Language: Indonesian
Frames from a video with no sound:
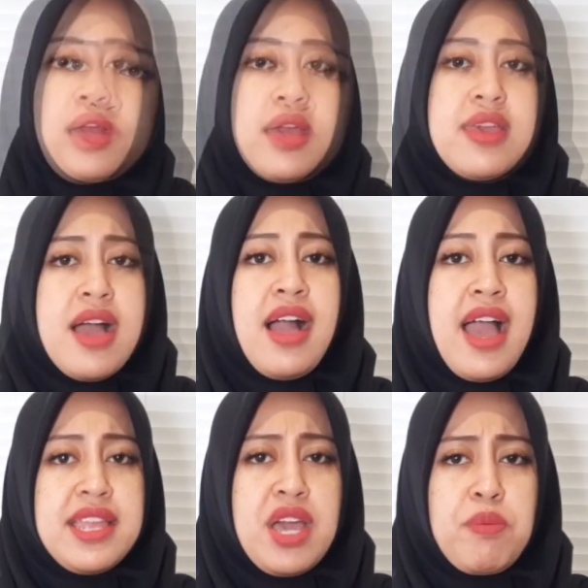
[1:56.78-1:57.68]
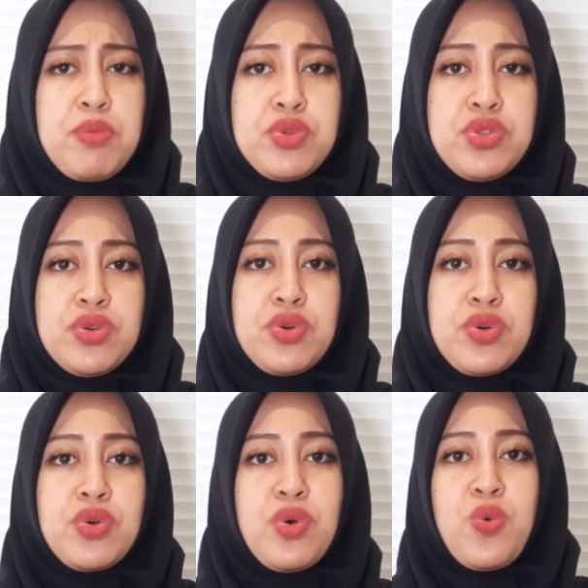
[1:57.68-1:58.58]
yang hanya
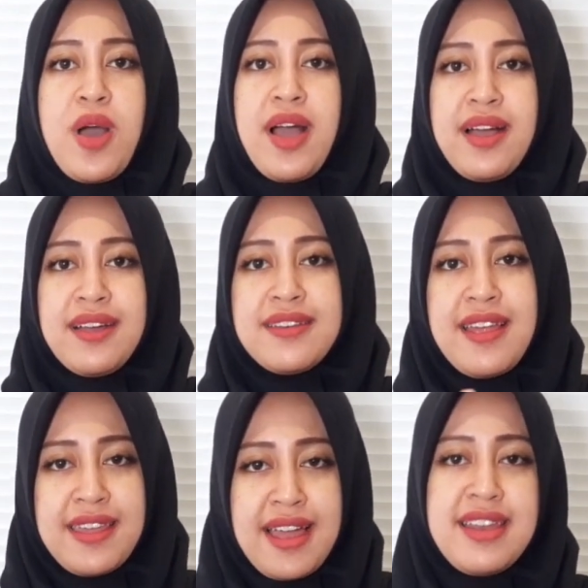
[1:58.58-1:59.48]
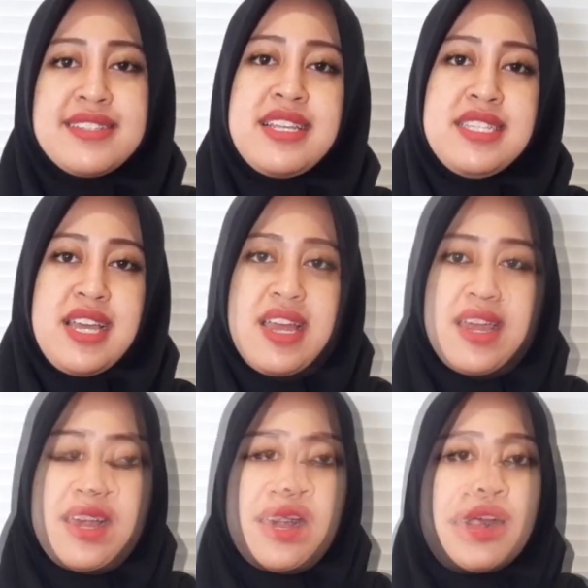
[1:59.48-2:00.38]
butuh uang dari Anda saja.
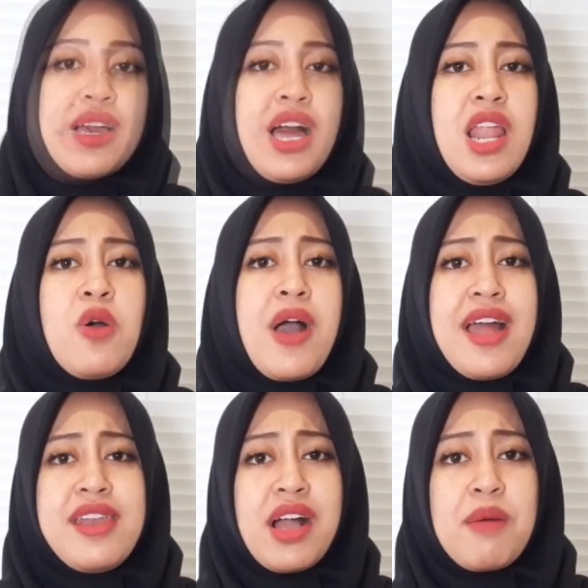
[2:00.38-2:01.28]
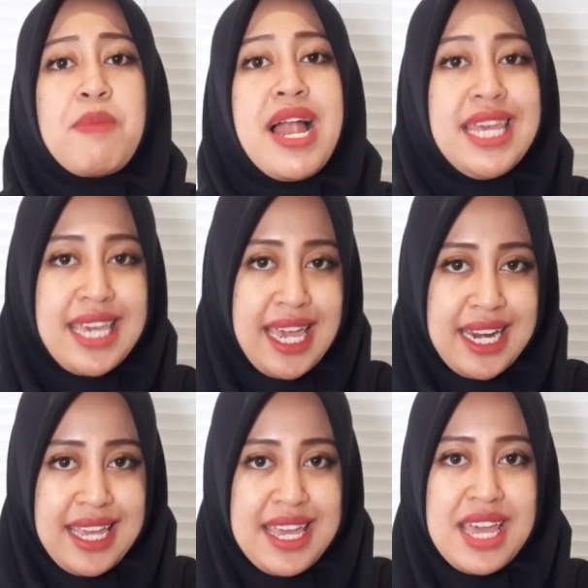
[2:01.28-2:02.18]
Kalau Anda kembali kere,